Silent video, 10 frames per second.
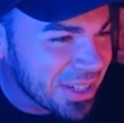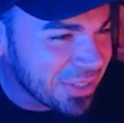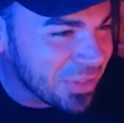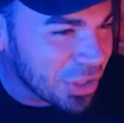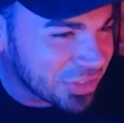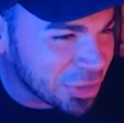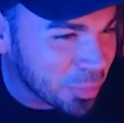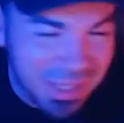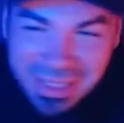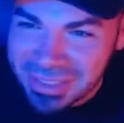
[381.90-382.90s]
Il video è stato
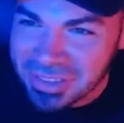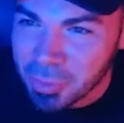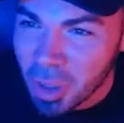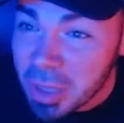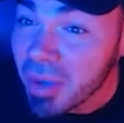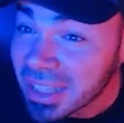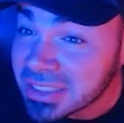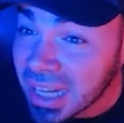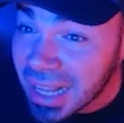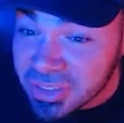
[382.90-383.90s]
bellissimo. Andiamo avanti
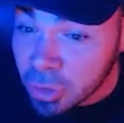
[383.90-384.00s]
ragazzi